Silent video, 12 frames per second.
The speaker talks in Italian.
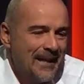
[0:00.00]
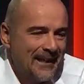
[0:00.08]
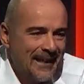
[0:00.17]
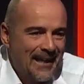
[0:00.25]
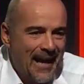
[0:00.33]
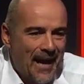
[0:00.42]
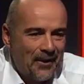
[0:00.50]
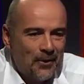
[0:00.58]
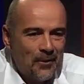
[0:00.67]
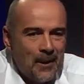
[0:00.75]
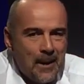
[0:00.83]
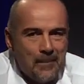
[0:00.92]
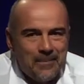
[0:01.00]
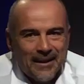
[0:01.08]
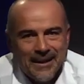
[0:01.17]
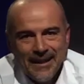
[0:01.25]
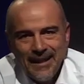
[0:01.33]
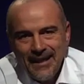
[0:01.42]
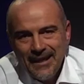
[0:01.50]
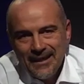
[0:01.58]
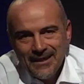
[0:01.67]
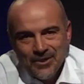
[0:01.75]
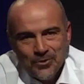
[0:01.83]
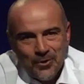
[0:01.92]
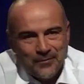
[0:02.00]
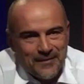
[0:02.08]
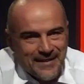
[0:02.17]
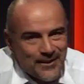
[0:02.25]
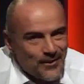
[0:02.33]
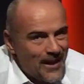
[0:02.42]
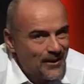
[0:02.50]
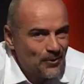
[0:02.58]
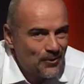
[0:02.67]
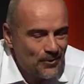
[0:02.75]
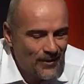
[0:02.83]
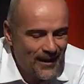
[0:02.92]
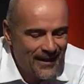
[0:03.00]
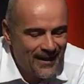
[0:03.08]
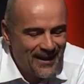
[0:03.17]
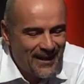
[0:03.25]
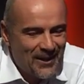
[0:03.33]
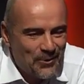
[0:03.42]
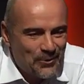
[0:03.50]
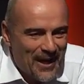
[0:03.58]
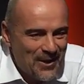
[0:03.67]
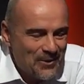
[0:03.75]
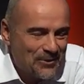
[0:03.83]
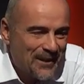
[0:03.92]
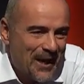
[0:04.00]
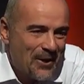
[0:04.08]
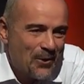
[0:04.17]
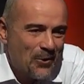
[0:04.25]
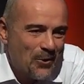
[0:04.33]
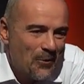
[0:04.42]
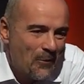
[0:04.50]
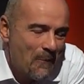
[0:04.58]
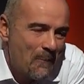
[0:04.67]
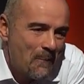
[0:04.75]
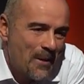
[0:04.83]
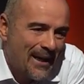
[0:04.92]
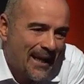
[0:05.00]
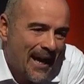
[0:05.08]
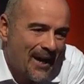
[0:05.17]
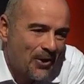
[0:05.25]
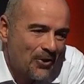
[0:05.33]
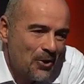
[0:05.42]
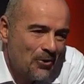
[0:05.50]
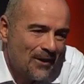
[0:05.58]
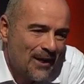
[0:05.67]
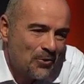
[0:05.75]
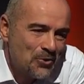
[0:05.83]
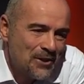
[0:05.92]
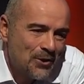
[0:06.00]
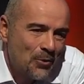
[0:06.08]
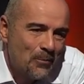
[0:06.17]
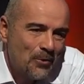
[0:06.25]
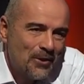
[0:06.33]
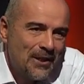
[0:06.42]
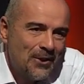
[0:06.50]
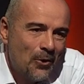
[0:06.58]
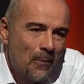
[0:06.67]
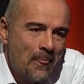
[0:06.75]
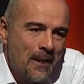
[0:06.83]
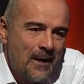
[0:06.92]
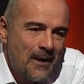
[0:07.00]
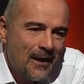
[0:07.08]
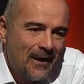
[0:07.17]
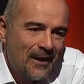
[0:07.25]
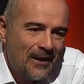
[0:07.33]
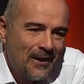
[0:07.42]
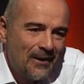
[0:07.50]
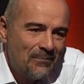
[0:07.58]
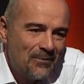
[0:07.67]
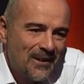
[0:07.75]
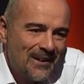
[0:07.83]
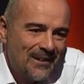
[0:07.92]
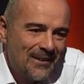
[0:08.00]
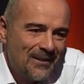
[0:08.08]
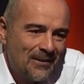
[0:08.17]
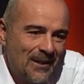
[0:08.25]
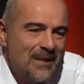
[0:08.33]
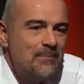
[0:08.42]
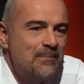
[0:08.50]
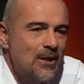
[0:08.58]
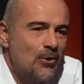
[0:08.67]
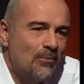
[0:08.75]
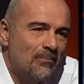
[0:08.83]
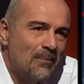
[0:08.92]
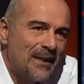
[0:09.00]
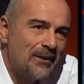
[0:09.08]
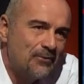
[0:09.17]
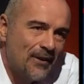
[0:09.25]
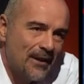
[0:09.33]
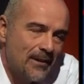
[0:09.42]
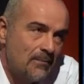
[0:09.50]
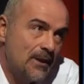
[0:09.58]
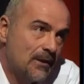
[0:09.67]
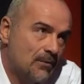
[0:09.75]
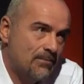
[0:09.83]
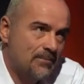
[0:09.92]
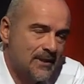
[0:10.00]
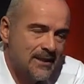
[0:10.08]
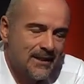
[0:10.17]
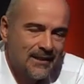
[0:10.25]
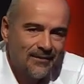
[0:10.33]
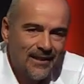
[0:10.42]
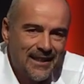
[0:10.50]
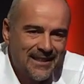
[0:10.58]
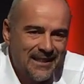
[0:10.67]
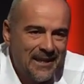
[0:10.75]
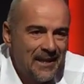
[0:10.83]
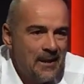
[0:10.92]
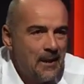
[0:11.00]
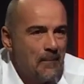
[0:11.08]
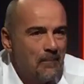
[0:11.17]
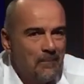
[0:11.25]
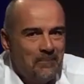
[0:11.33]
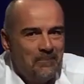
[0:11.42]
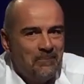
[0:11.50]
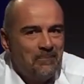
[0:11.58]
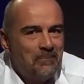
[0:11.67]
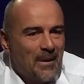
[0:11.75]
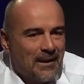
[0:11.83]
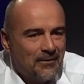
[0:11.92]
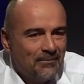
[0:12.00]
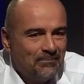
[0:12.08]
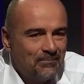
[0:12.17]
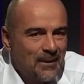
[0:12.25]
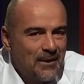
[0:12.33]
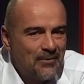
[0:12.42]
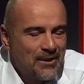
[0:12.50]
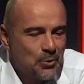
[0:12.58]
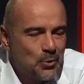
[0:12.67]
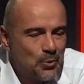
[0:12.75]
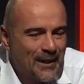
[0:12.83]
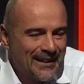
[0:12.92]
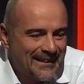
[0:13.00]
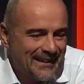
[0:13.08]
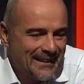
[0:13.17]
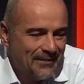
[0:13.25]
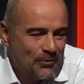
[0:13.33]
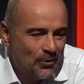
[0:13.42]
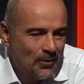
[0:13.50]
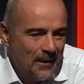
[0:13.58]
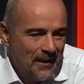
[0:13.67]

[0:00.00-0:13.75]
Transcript: che hanno. Perché sono affezionato all'orango tango marango? Io la considero un pochino eh, il mio manifesto... Una matita tutta matta! Mh, mm, mani manifesto educativo